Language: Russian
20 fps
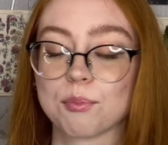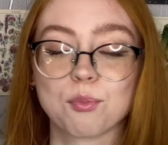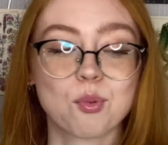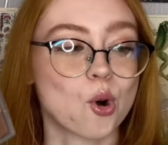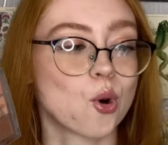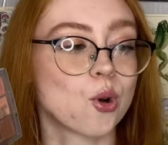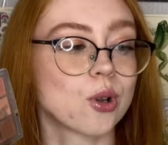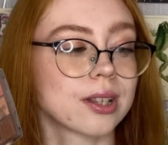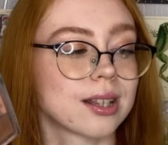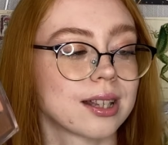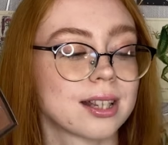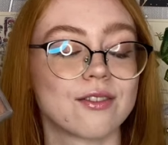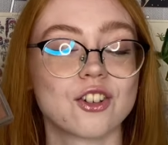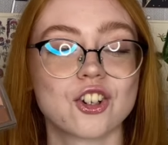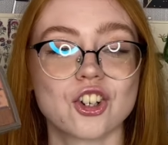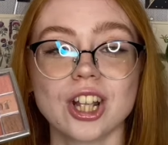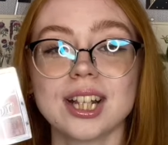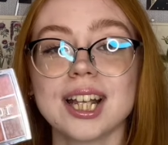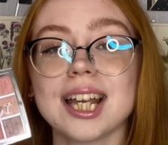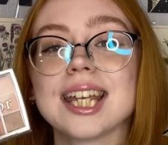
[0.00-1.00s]
просто
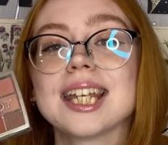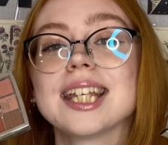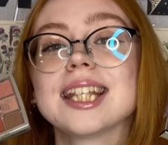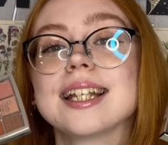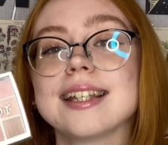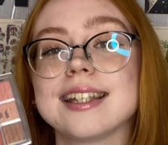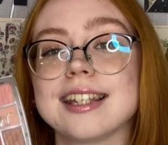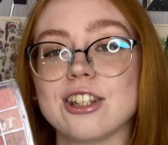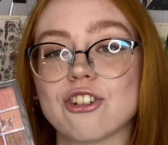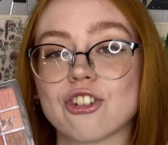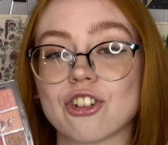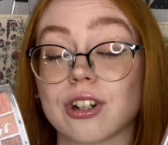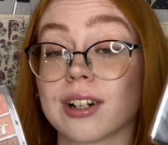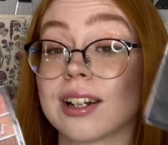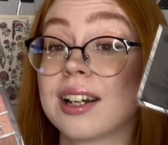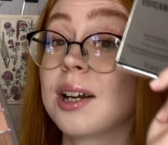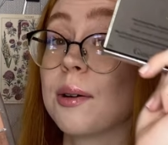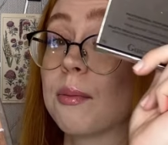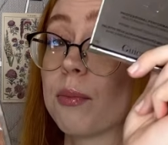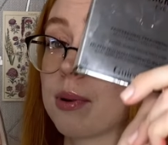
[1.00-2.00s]
совершенно идентично.
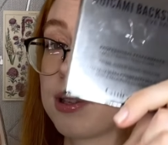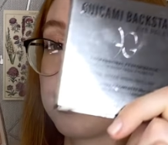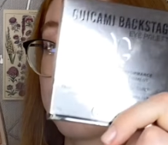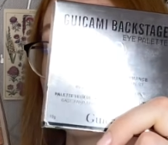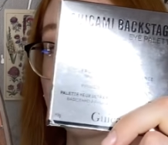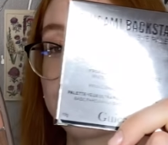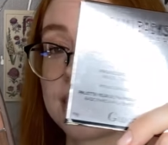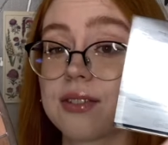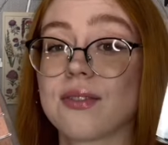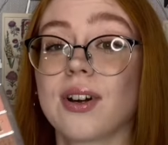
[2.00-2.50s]
Поделка с